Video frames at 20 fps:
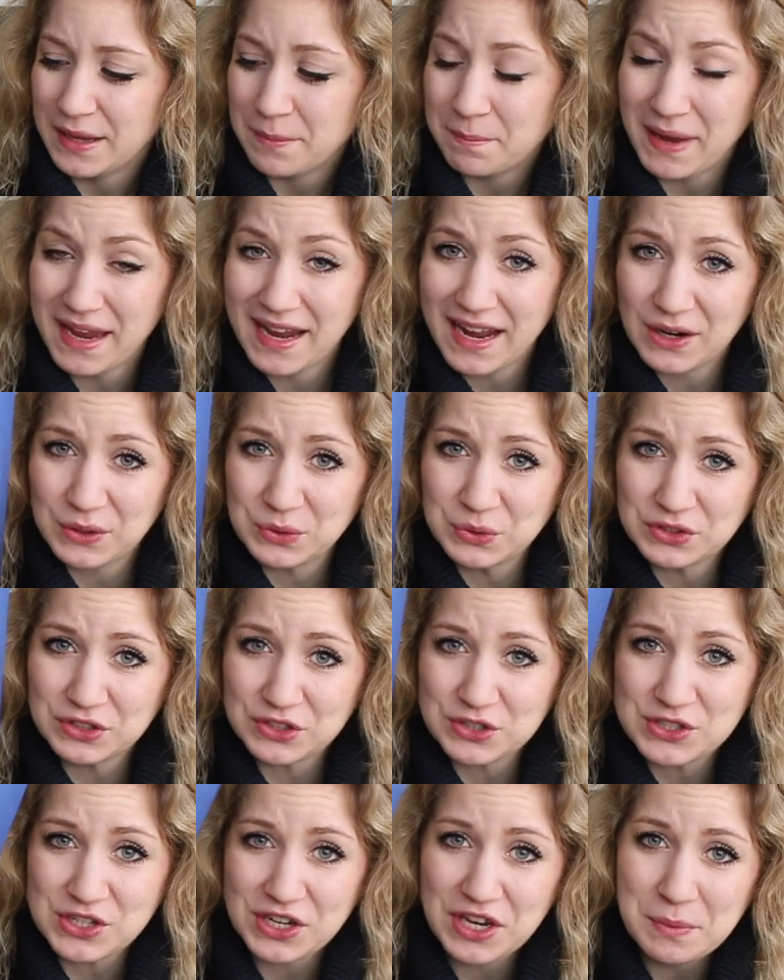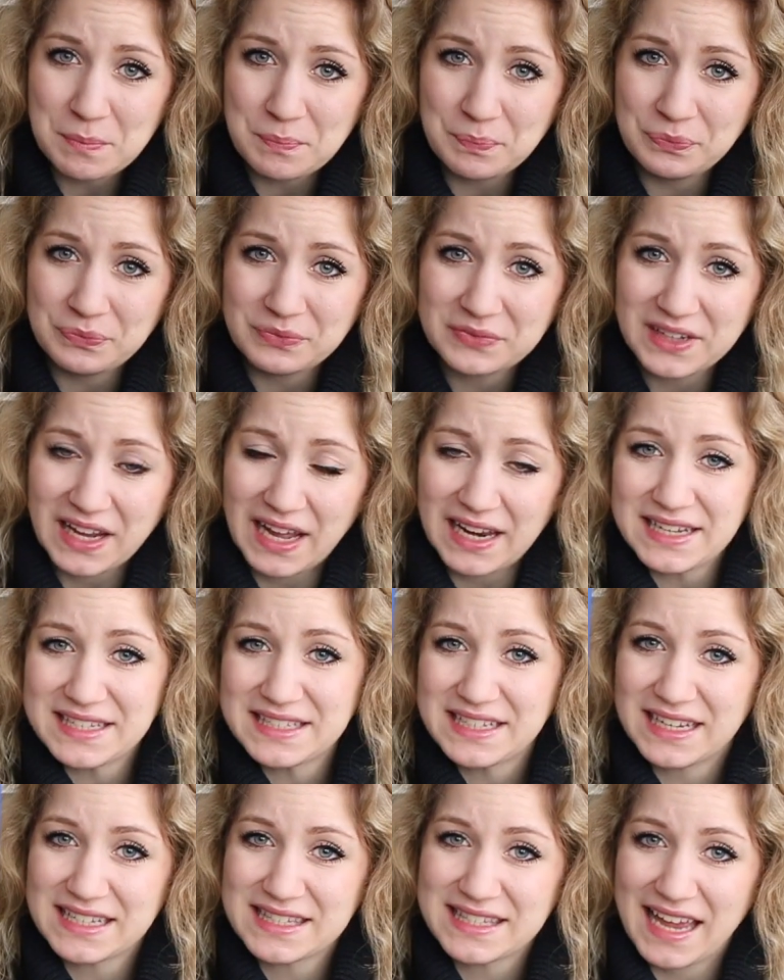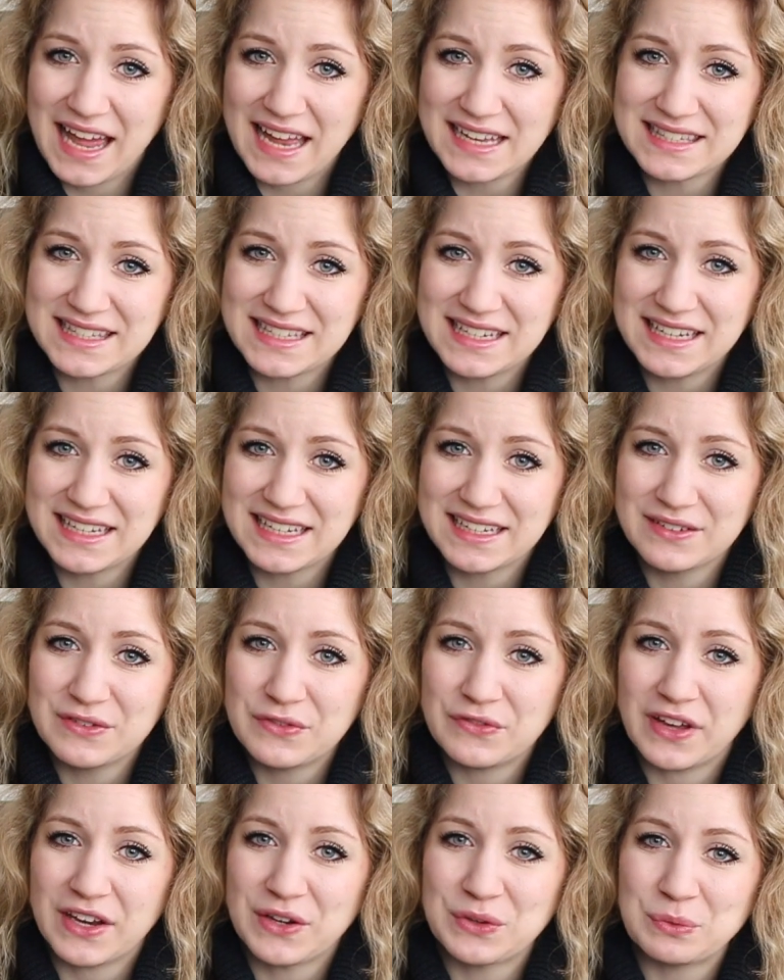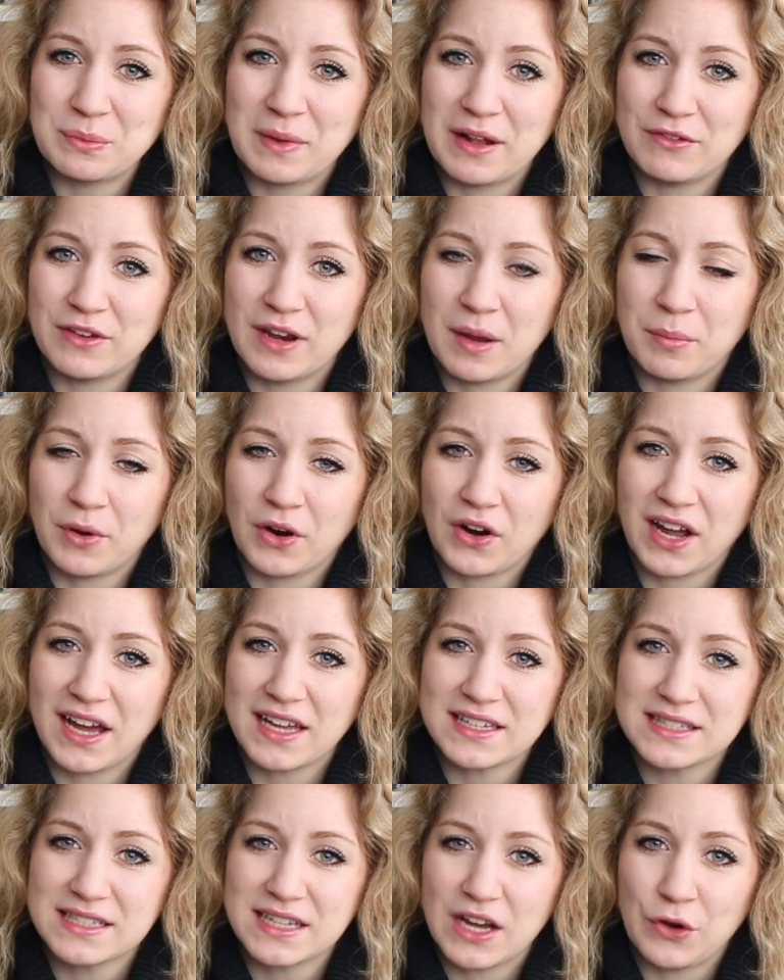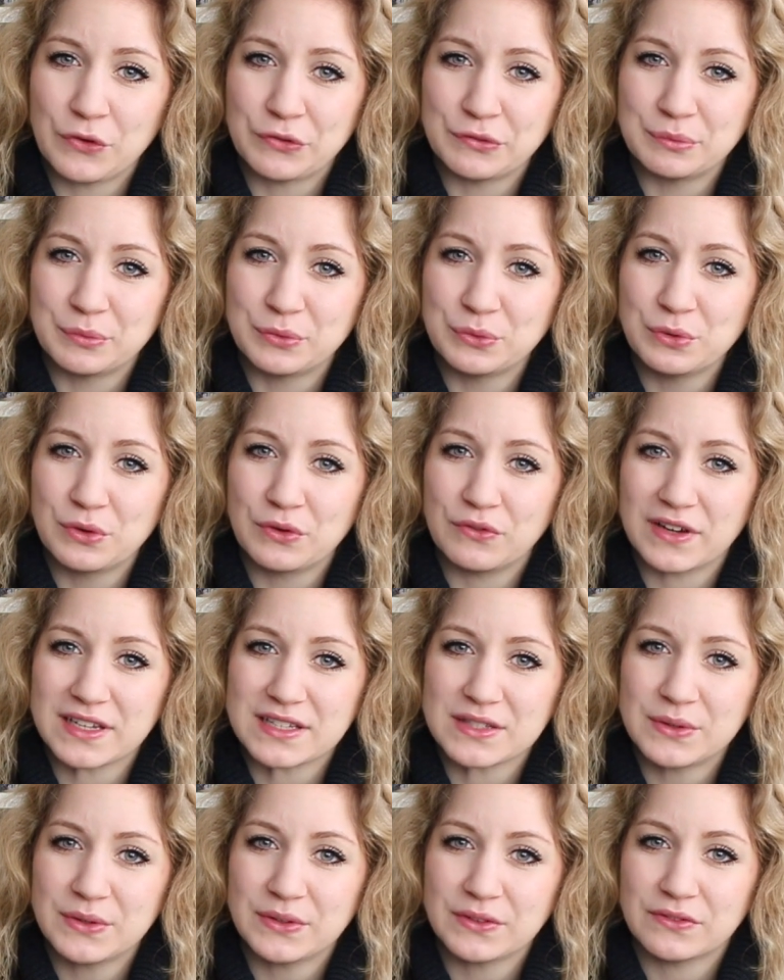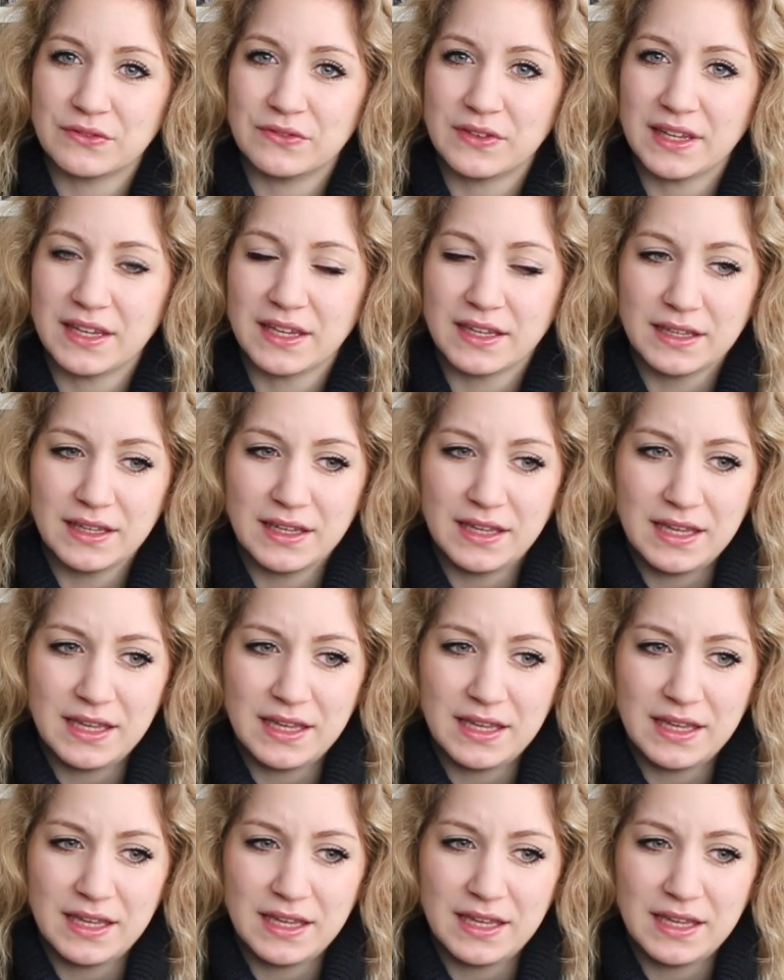Mega gut geschrieben, kann ich dir ans Herz legen, wenn du mal wieder Bock hast auf ein Buch, was irgendwie